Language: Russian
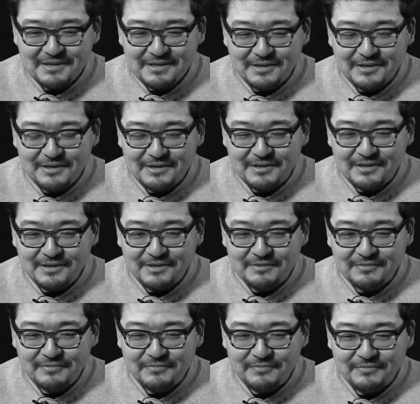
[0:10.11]

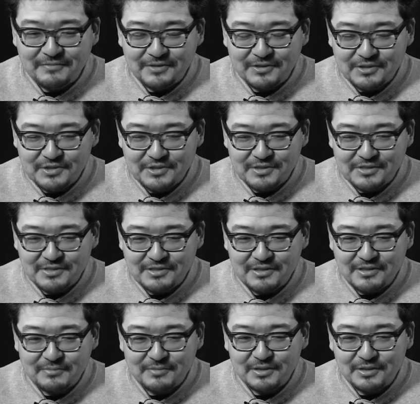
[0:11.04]
А, в этой жизни
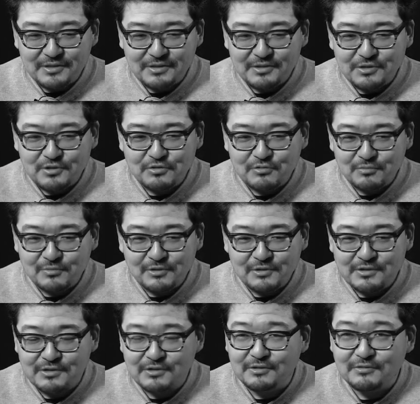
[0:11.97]
для меня нет ничего
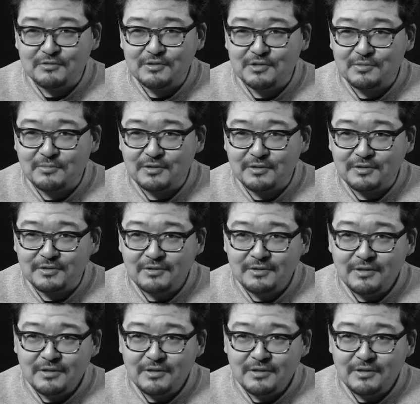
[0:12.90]
более ценного, чем я.